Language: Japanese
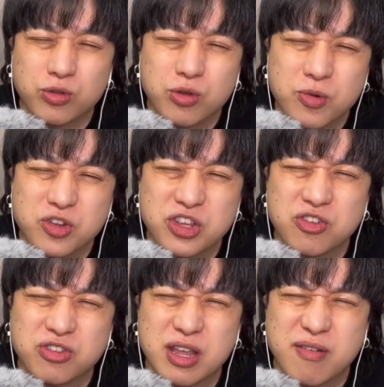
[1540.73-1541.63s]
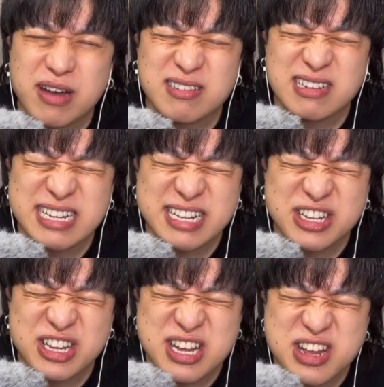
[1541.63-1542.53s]
子供によっては、
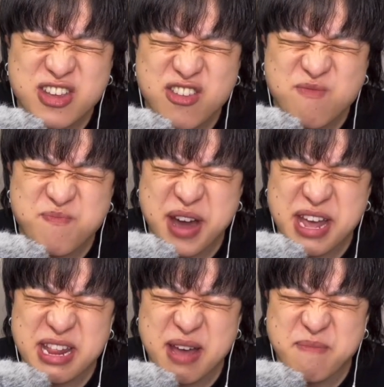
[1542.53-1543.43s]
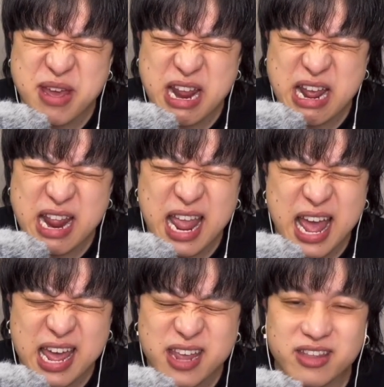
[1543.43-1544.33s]
うー、心配食べれ
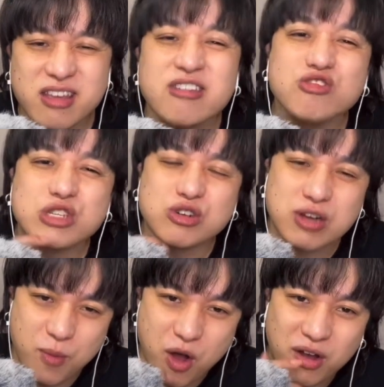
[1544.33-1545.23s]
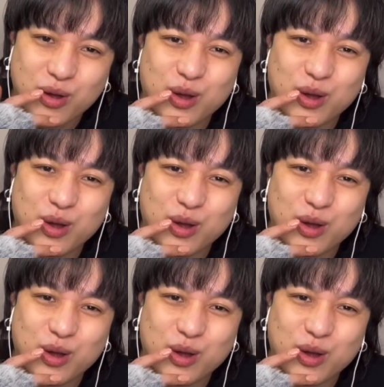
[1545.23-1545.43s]
ないって言っちゃうかも。